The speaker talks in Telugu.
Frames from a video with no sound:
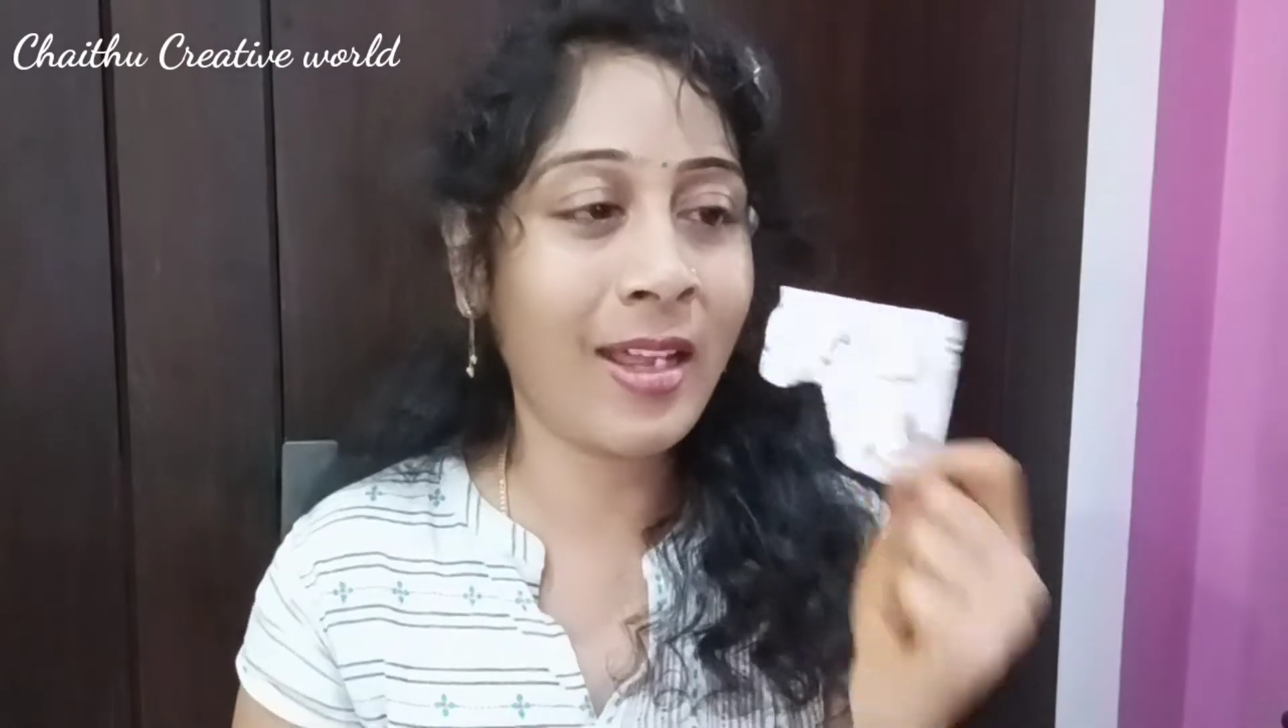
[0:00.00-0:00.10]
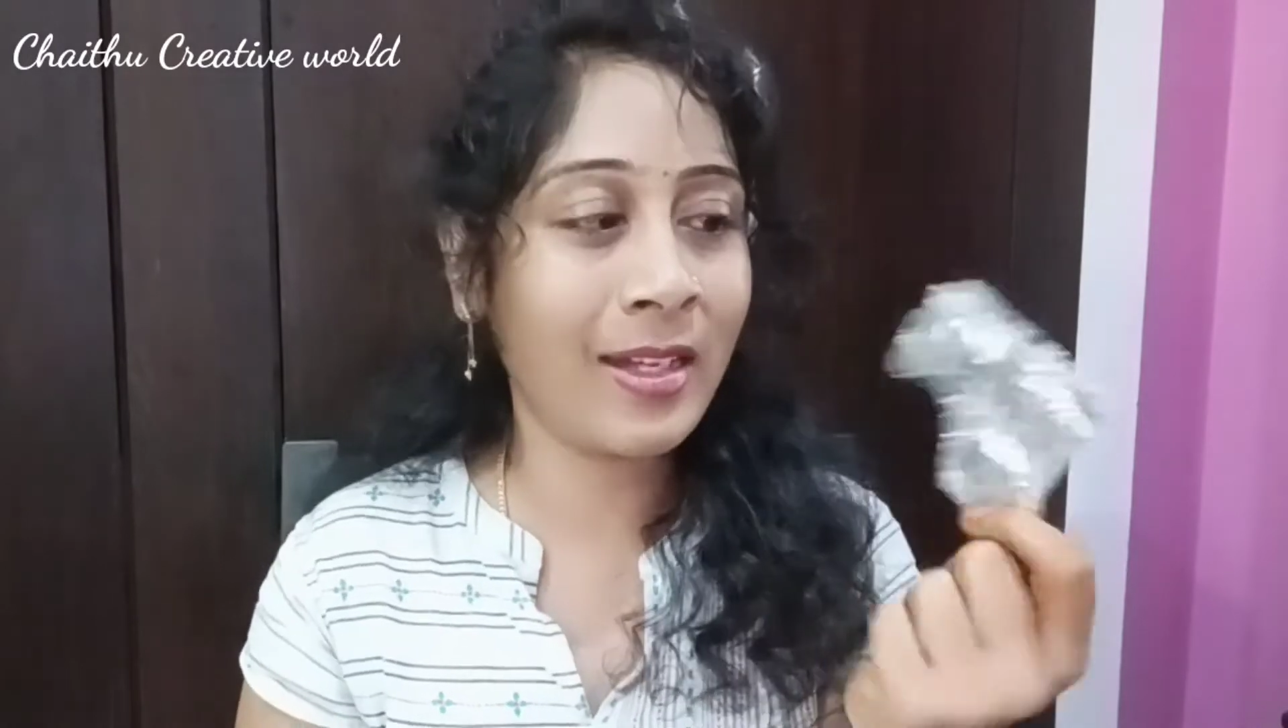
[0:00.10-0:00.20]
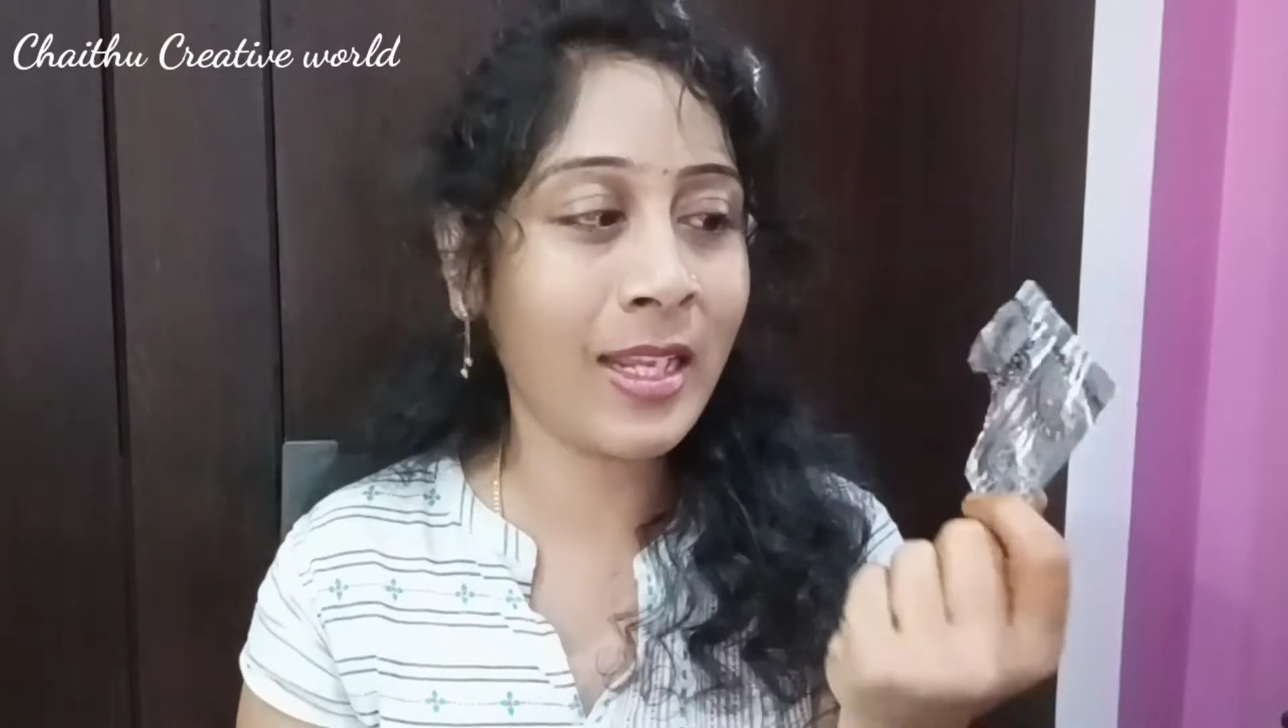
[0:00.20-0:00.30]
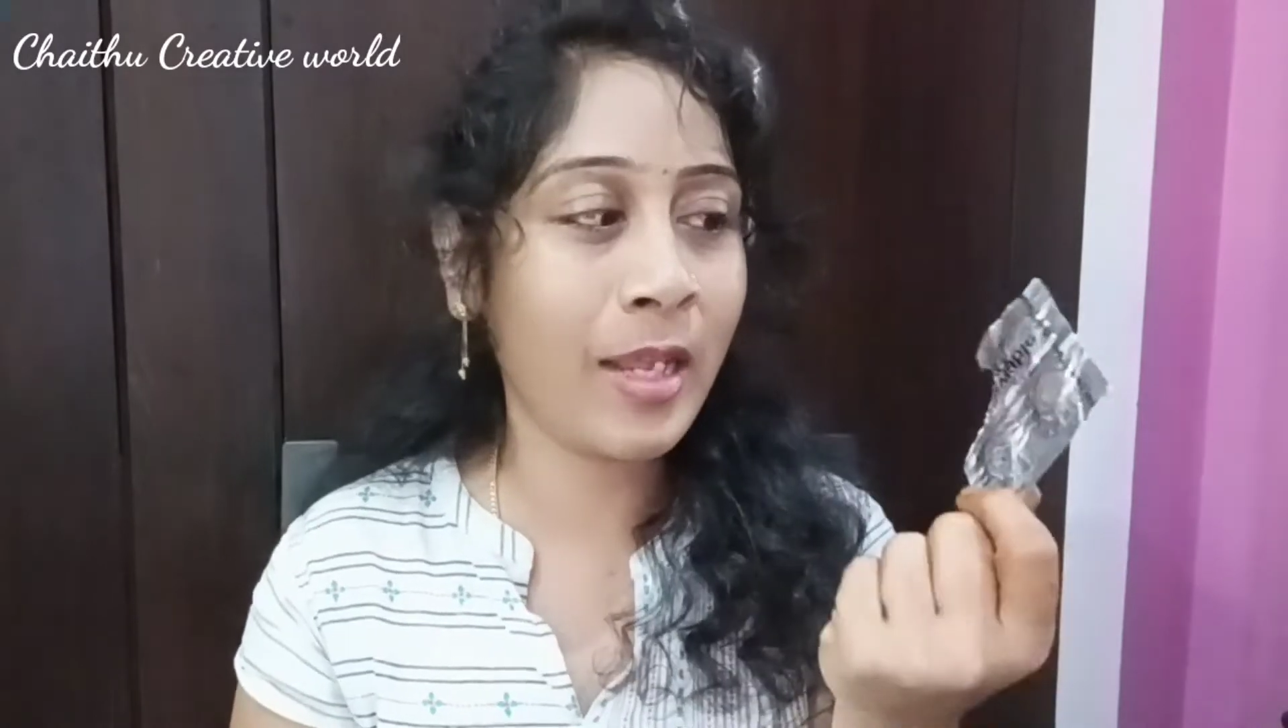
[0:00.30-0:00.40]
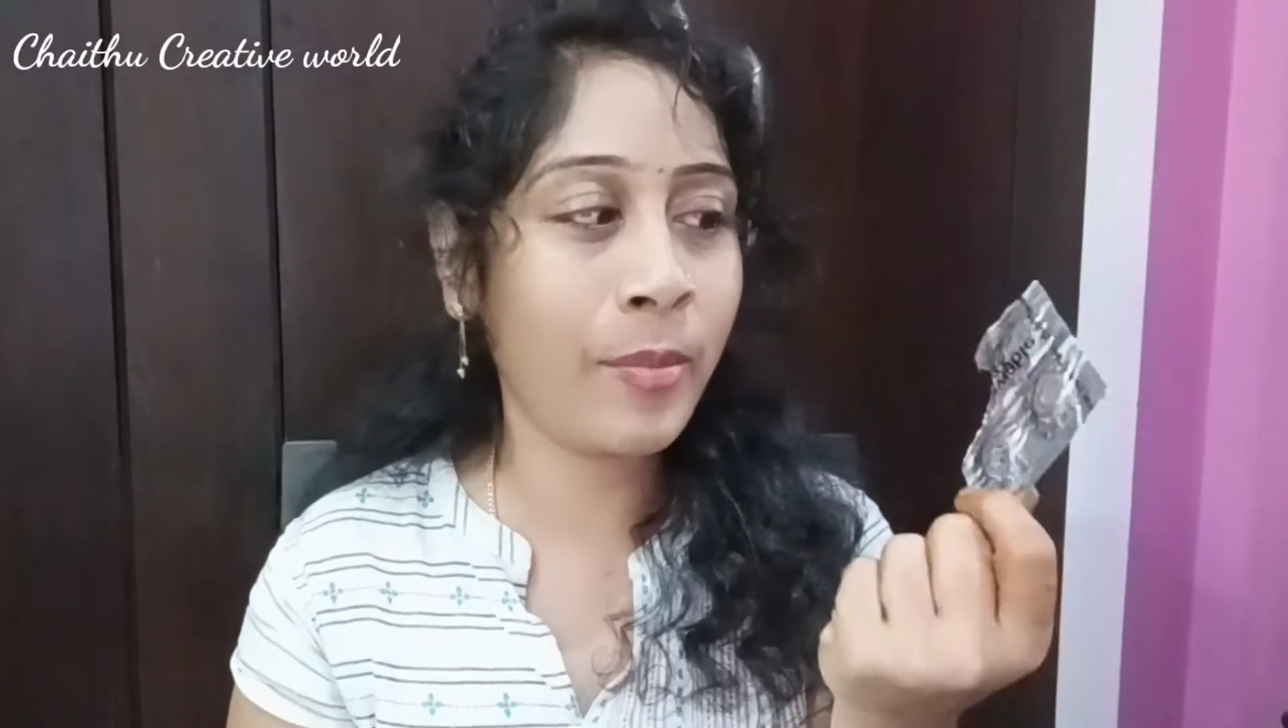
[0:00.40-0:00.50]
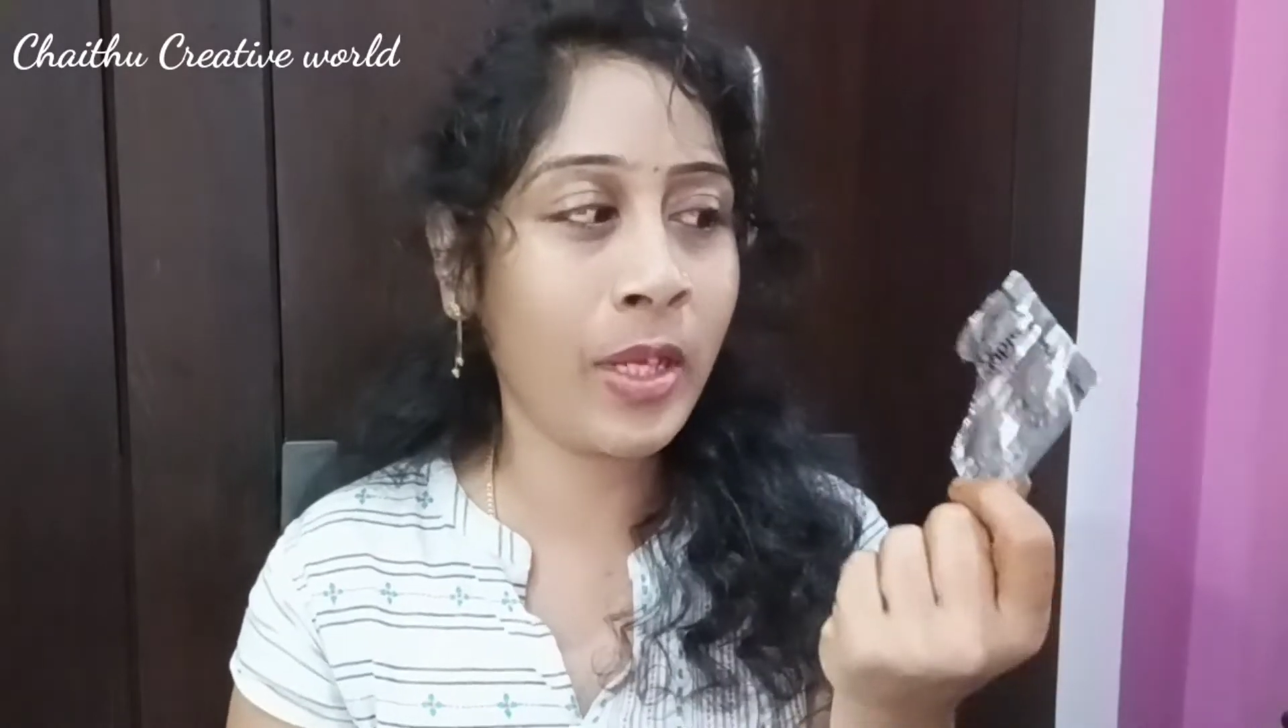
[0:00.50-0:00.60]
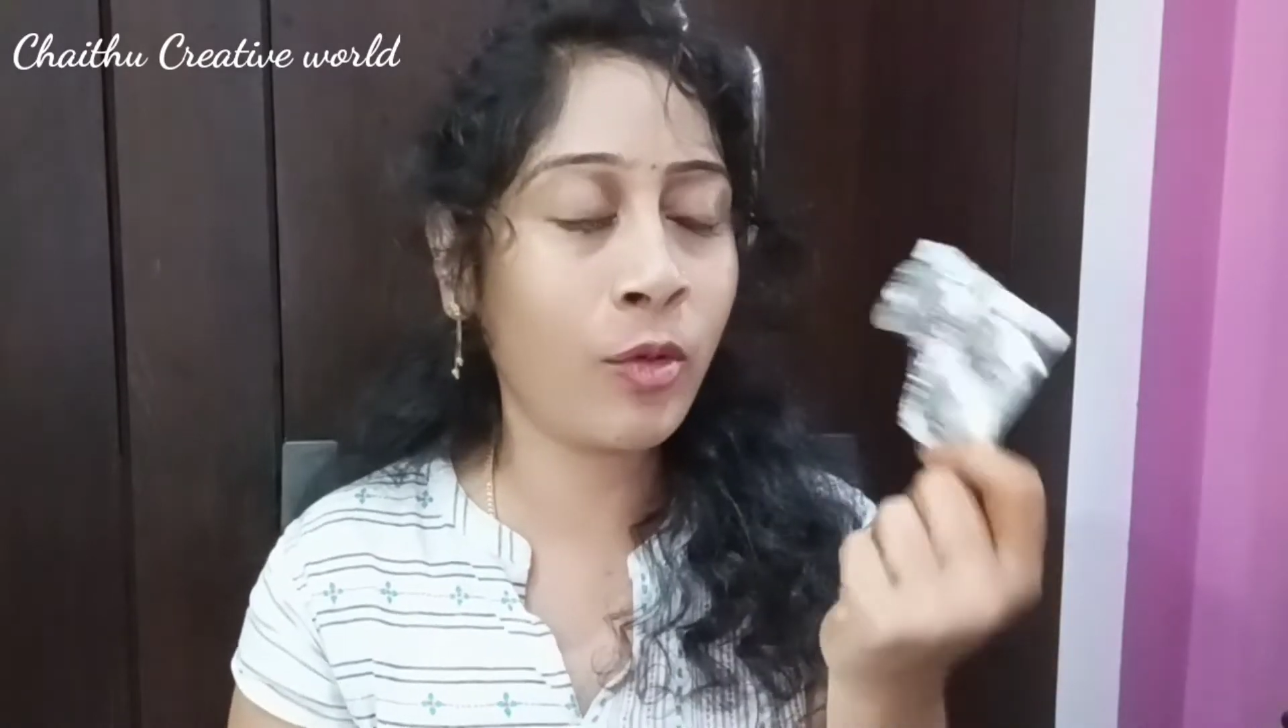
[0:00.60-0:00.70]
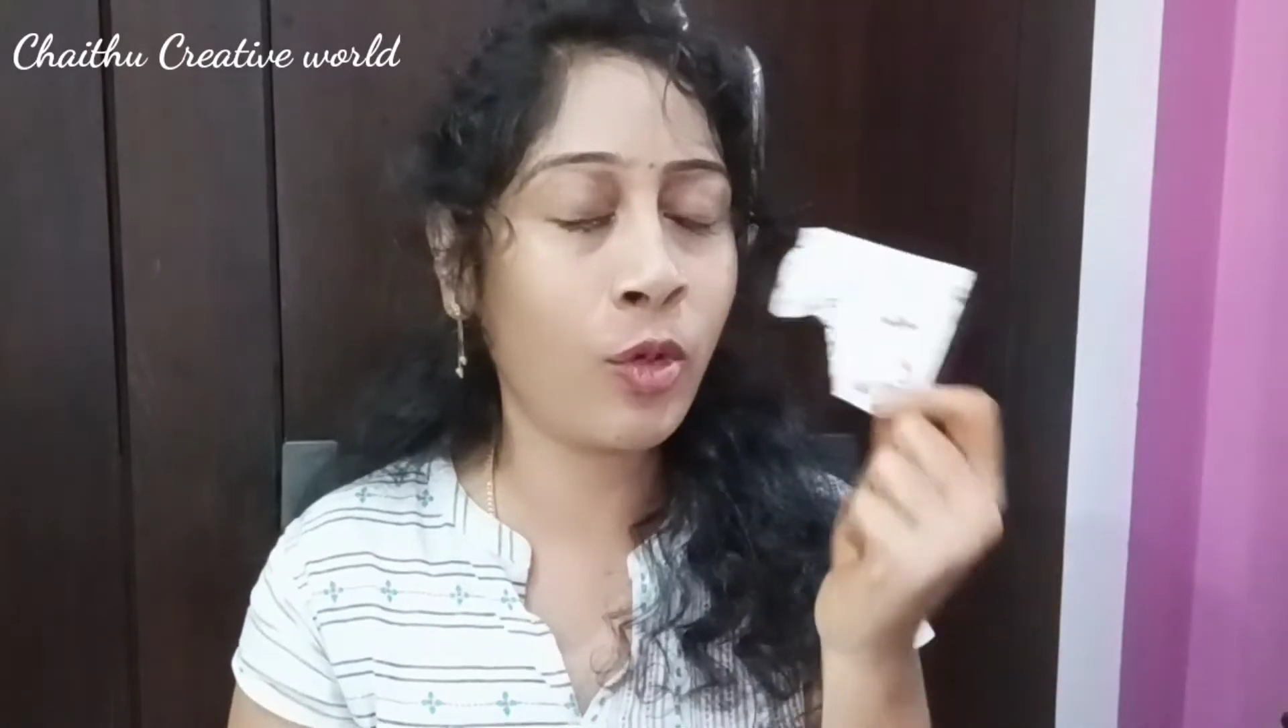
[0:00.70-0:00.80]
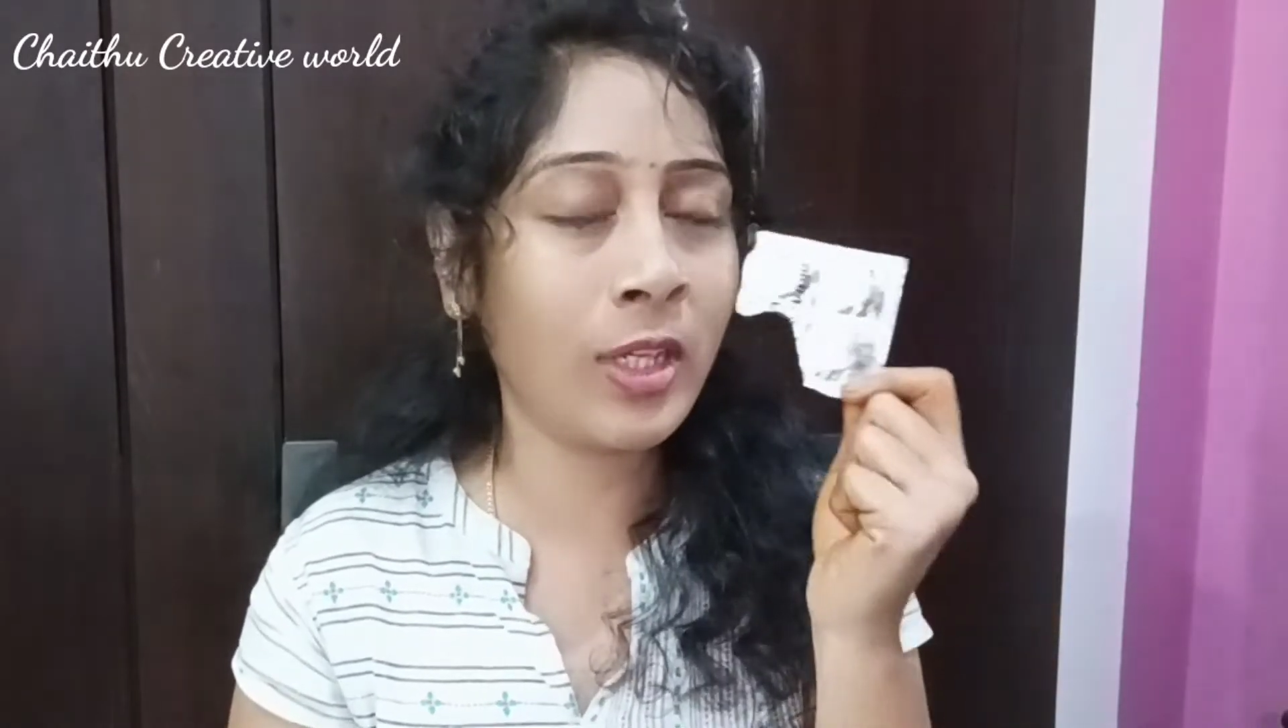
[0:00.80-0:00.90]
అన్నీ అయిపోయి